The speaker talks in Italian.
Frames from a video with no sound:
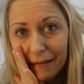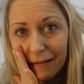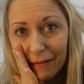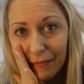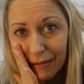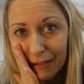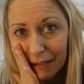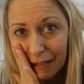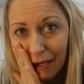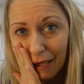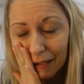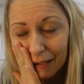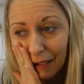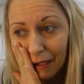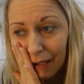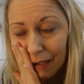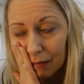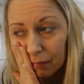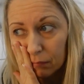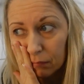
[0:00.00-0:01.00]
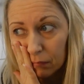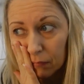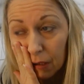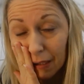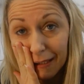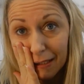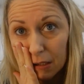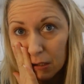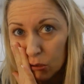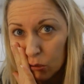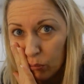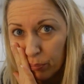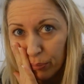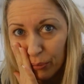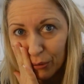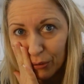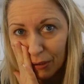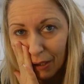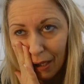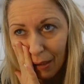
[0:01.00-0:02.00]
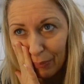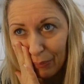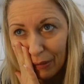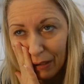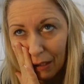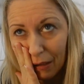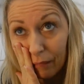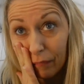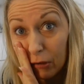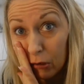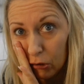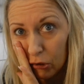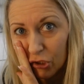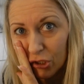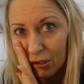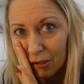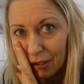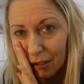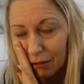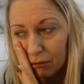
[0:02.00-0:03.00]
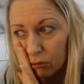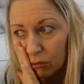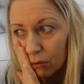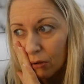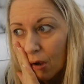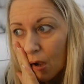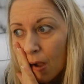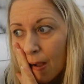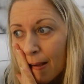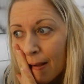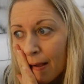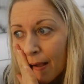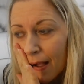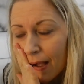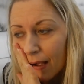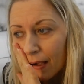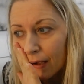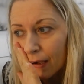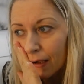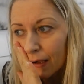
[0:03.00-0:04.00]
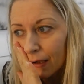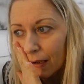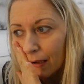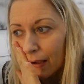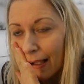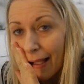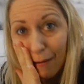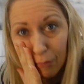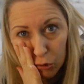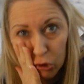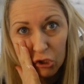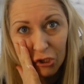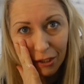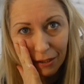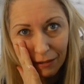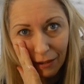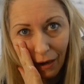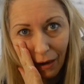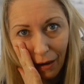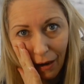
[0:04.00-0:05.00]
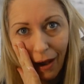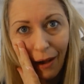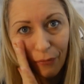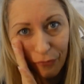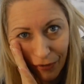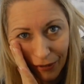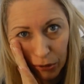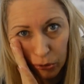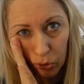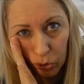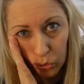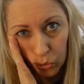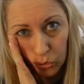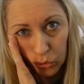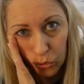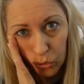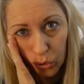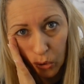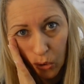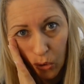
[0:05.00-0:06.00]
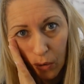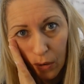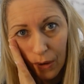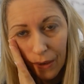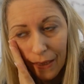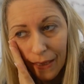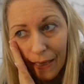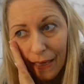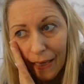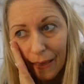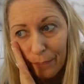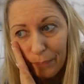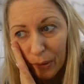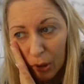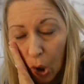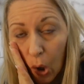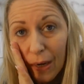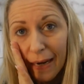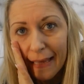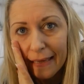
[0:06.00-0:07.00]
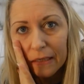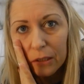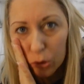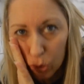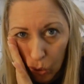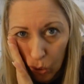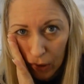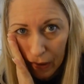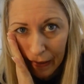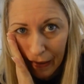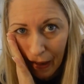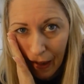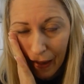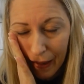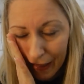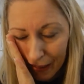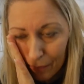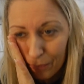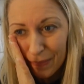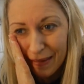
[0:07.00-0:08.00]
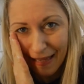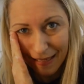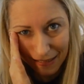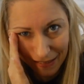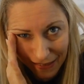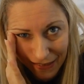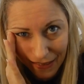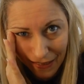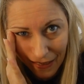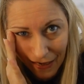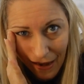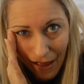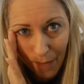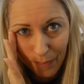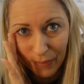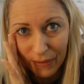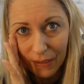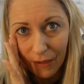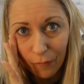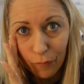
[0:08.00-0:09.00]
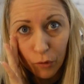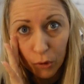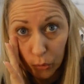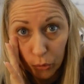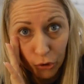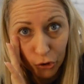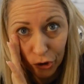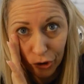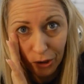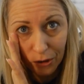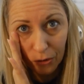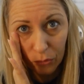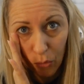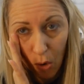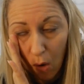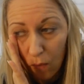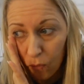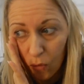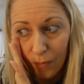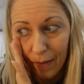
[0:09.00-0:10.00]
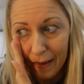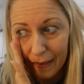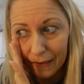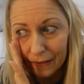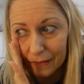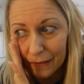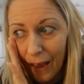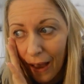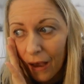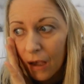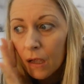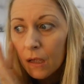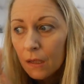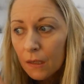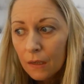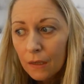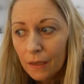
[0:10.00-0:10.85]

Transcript: è diventata insopportabile, ve l'ho già detto. Eh, è uscita, ha fatto tutto, e però lei ritorna e mi assilla perché vuole uscire di nuovo, ma in realtà